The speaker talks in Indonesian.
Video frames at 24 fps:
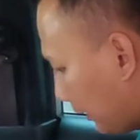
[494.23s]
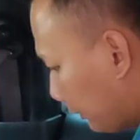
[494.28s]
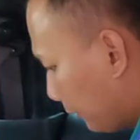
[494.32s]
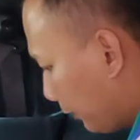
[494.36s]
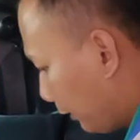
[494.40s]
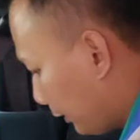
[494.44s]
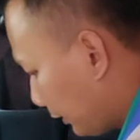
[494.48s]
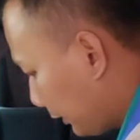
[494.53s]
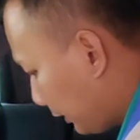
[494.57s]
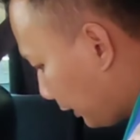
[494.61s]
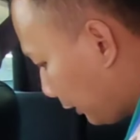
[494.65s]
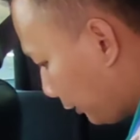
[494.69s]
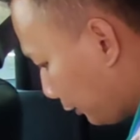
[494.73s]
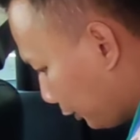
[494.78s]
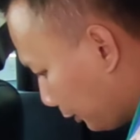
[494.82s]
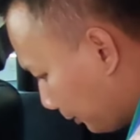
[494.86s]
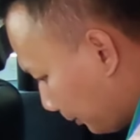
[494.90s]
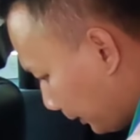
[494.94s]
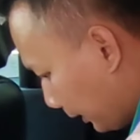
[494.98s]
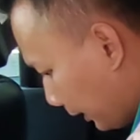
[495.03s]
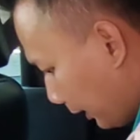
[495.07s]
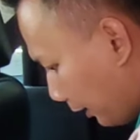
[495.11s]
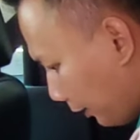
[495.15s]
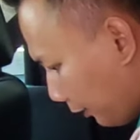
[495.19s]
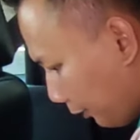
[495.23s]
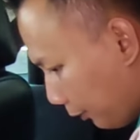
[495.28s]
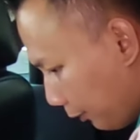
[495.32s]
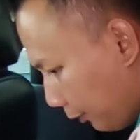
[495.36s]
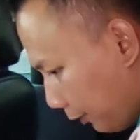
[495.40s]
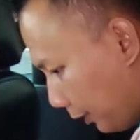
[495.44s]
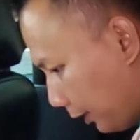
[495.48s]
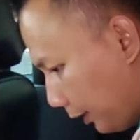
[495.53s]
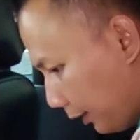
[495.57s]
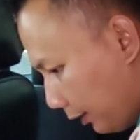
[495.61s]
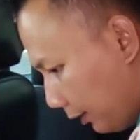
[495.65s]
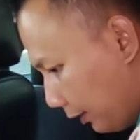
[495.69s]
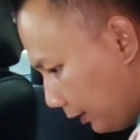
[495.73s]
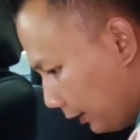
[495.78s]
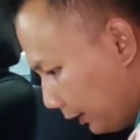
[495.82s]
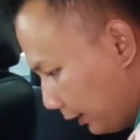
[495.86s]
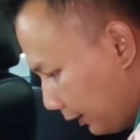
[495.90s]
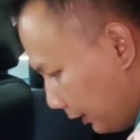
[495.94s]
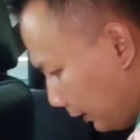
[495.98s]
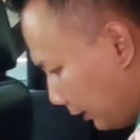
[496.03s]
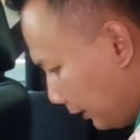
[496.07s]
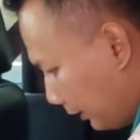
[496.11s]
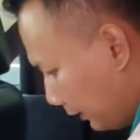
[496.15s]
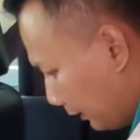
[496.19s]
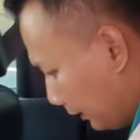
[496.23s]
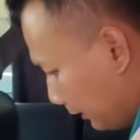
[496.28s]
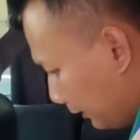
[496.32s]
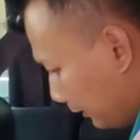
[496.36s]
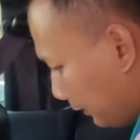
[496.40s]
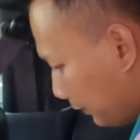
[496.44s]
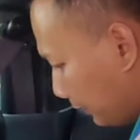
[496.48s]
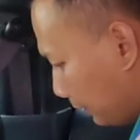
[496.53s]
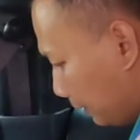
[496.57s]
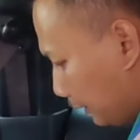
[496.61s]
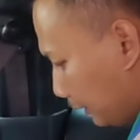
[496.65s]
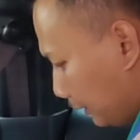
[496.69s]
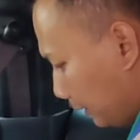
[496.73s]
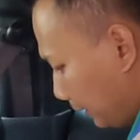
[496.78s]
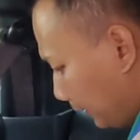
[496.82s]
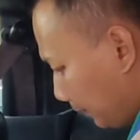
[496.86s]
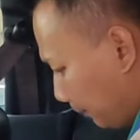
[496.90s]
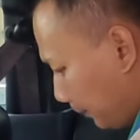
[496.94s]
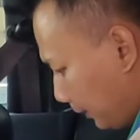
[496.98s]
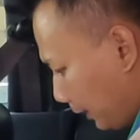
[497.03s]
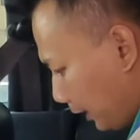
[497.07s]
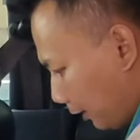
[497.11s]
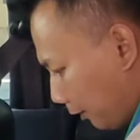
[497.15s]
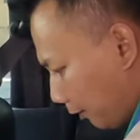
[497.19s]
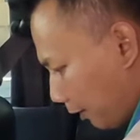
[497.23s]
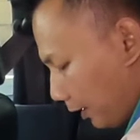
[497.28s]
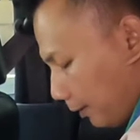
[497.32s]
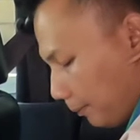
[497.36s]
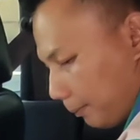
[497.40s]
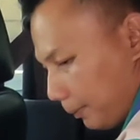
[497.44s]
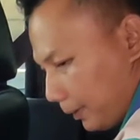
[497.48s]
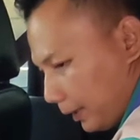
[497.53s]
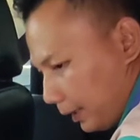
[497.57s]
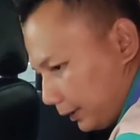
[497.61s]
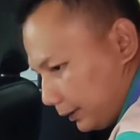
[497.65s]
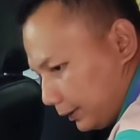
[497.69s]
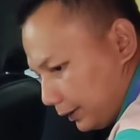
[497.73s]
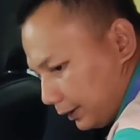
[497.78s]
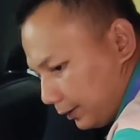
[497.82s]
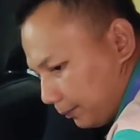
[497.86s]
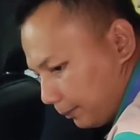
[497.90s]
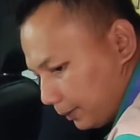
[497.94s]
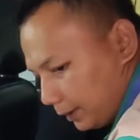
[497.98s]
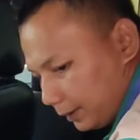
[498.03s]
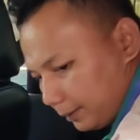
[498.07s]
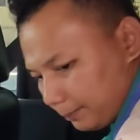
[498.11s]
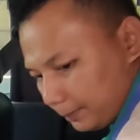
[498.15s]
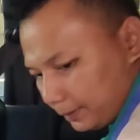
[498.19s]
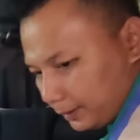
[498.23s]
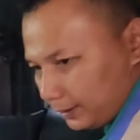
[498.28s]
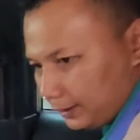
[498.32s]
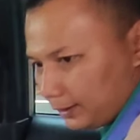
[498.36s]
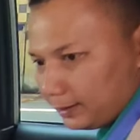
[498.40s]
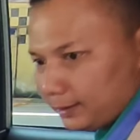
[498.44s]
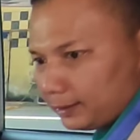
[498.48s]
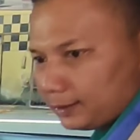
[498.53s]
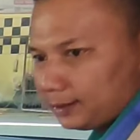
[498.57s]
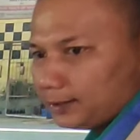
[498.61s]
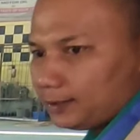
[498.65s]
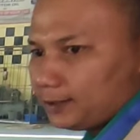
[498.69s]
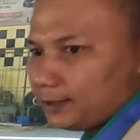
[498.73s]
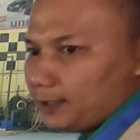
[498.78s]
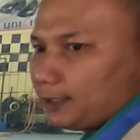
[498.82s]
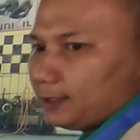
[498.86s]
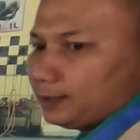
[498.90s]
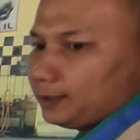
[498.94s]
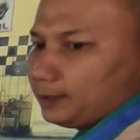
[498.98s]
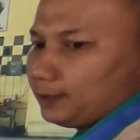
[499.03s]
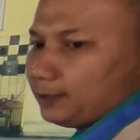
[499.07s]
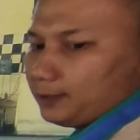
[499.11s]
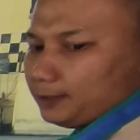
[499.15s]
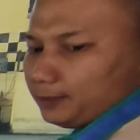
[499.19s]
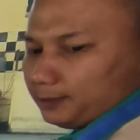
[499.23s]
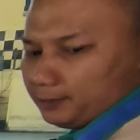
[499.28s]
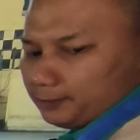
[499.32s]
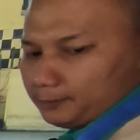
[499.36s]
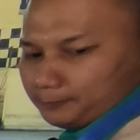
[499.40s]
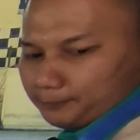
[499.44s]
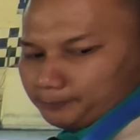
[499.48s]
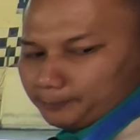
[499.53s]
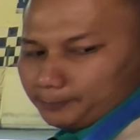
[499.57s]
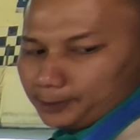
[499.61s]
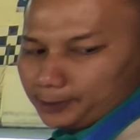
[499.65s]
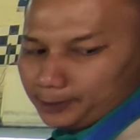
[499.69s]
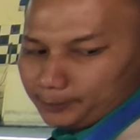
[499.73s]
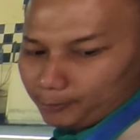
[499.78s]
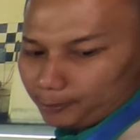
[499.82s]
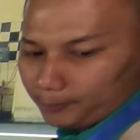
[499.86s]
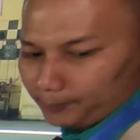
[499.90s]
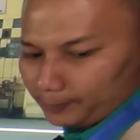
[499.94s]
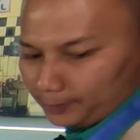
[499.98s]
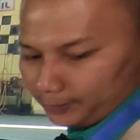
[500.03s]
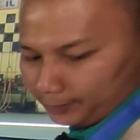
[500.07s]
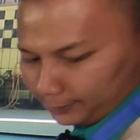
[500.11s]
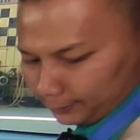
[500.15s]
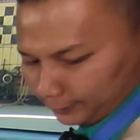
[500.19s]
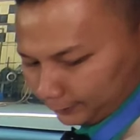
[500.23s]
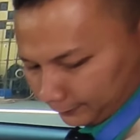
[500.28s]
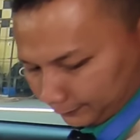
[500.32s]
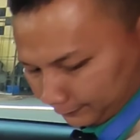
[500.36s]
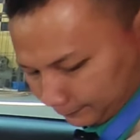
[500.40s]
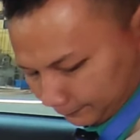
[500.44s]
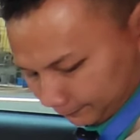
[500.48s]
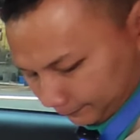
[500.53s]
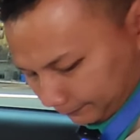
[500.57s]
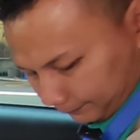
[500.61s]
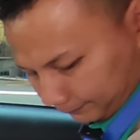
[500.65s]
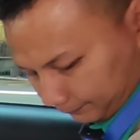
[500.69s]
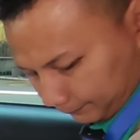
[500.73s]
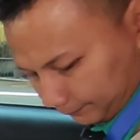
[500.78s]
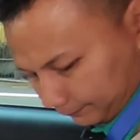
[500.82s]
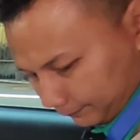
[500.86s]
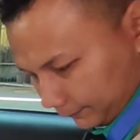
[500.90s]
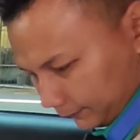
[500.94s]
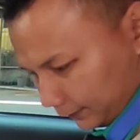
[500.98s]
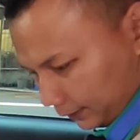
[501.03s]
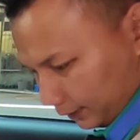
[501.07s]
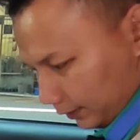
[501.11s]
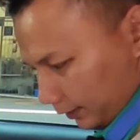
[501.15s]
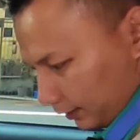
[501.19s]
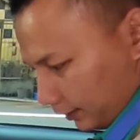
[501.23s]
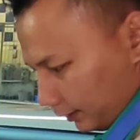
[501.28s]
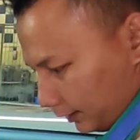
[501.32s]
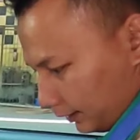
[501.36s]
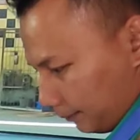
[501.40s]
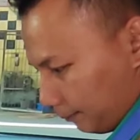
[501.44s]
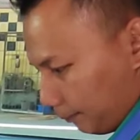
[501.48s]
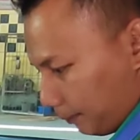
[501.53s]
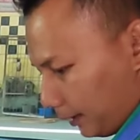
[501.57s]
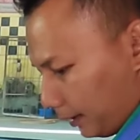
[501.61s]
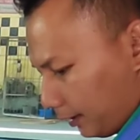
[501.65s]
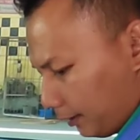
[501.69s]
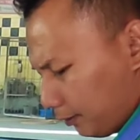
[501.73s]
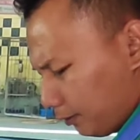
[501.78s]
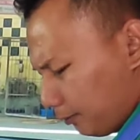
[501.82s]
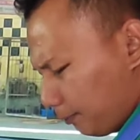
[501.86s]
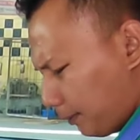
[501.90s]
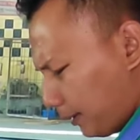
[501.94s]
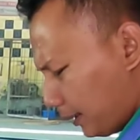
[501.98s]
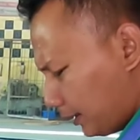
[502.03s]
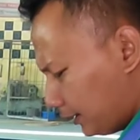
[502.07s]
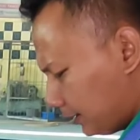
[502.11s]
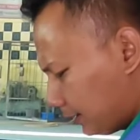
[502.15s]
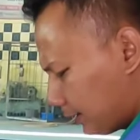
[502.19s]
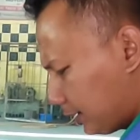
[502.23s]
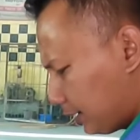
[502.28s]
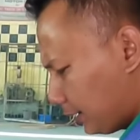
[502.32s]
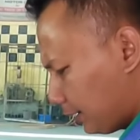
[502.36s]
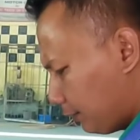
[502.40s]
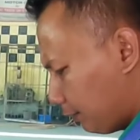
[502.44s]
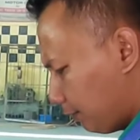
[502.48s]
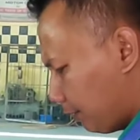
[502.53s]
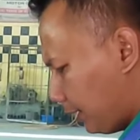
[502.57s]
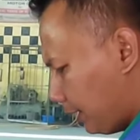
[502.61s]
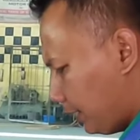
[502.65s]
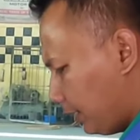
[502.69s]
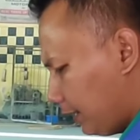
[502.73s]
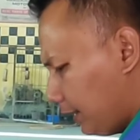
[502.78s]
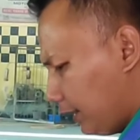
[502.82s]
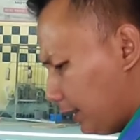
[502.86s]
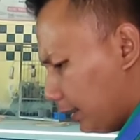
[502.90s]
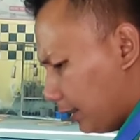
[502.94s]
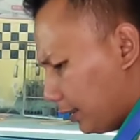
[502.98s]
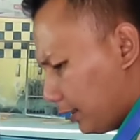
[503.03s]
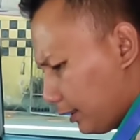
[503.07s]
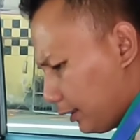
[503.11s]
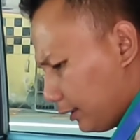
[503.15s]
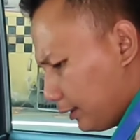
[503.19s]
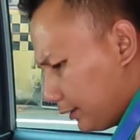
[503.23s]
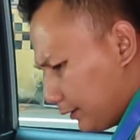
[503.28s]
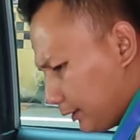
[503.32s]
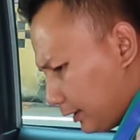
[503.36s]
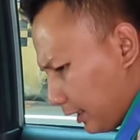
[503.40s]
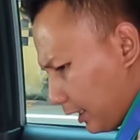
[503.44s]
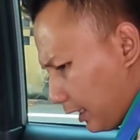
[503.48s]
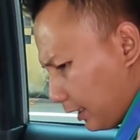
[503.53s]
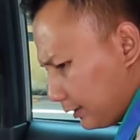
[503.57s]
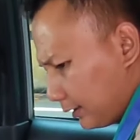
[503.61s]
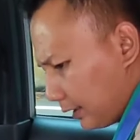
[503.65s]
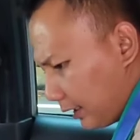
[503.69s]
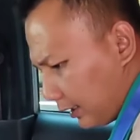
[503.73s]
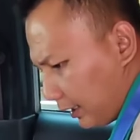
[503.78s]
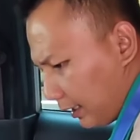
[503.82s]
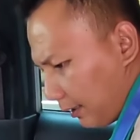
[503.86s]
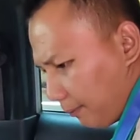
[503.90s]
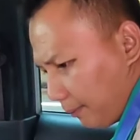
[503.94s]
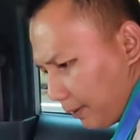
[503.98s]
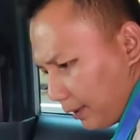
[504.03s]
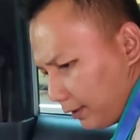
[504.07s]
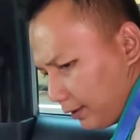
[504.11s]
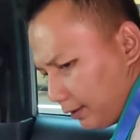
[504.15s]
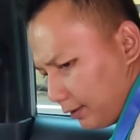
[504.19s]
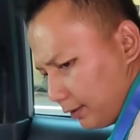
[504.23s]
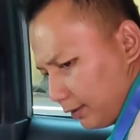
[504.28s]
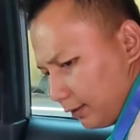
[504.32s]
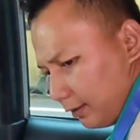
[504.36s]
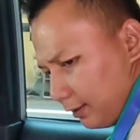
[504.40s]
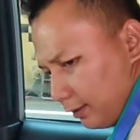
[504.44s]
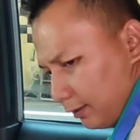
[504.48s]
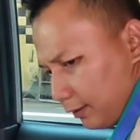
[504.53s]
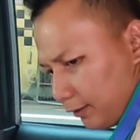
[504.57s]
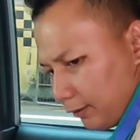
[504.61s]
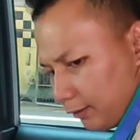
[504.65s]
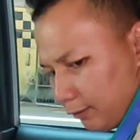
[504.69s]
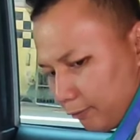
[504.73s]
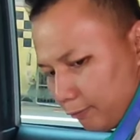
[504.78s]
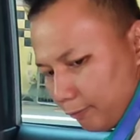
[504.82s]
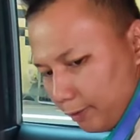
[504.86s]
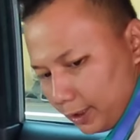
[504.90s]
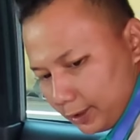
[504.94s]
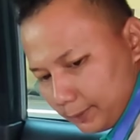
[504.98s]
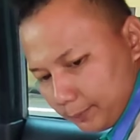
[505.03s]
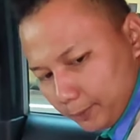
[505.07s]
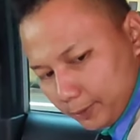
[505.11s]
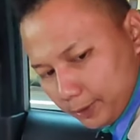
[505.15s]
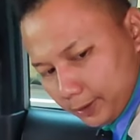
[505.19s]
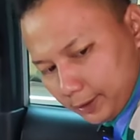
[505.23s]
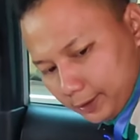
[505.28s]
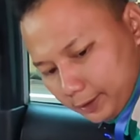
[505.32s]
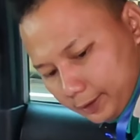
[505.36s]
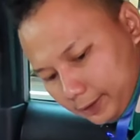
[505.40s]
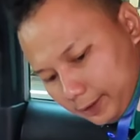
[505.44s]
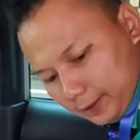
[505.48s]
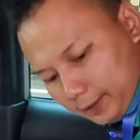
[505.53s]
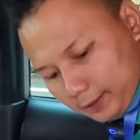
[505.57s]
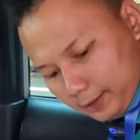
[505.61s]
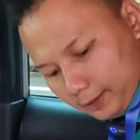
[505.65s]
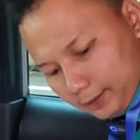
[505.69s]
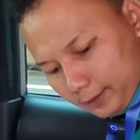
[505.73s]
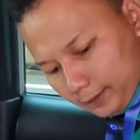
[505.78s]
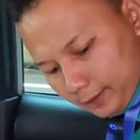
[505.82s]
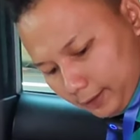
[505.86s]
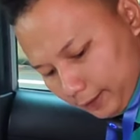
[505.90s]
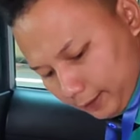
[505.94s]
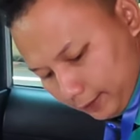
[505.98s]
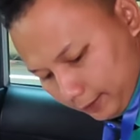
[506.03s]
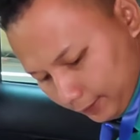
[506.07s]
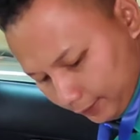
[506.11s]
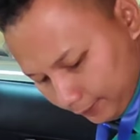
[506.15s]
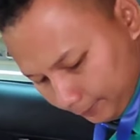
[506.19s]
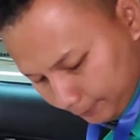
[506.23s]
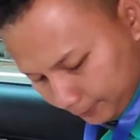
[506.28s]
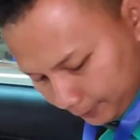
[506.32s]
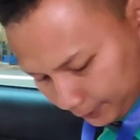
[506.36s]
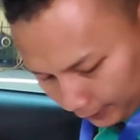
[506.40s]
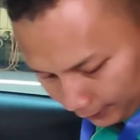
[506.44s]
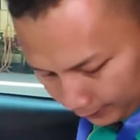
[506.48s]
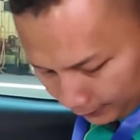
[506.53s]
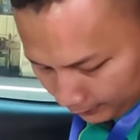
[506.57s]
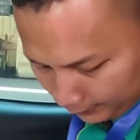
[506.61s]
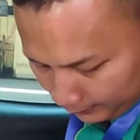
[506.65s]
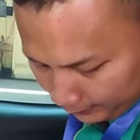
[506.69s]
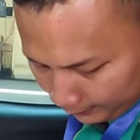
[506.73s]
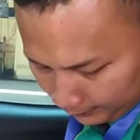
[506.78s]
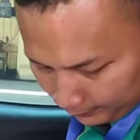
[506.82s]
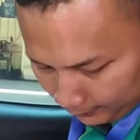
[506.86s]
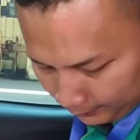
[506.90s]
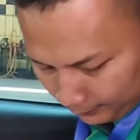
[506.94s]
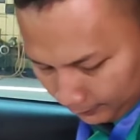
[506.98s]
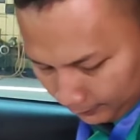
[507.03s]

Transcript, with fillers: kantongnya untuk menaruh ya menaruh apa aja teman-teman ya ketika nanti beli mobil ini di bangku baris kedua ini ya terasa nyaman luas posisinya dan ini bisa di